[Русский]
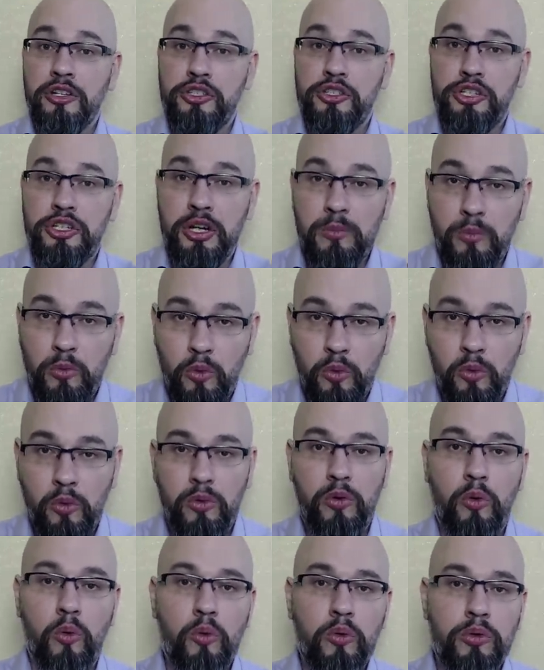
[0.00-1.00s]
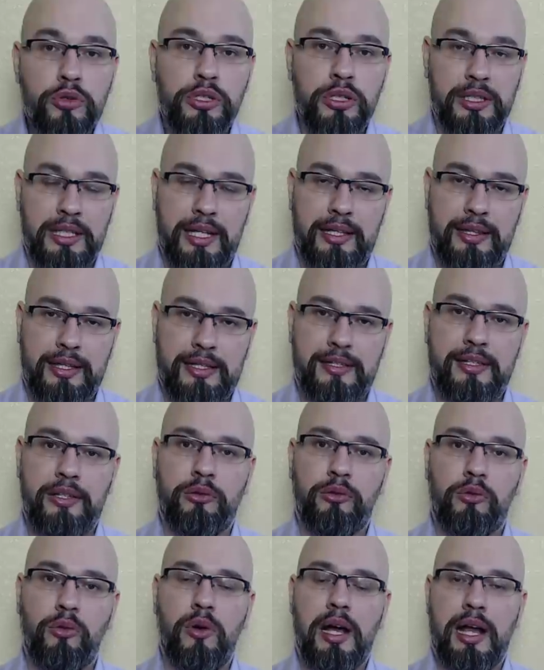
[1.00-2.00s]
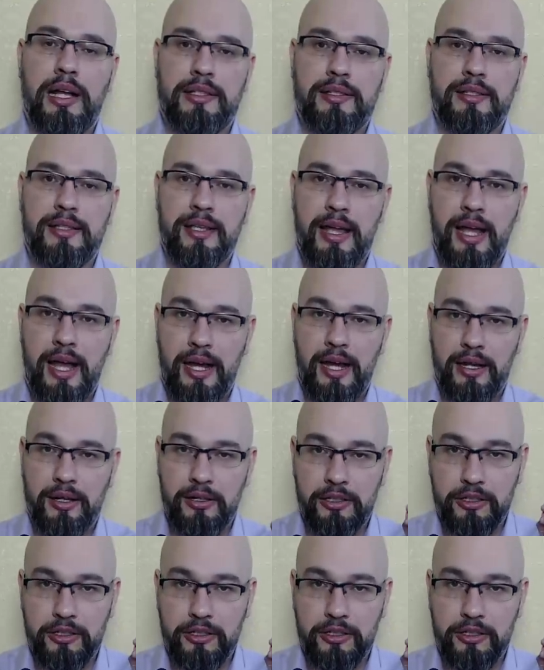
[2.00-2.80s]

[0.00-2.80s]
Чему учит эта ситуация?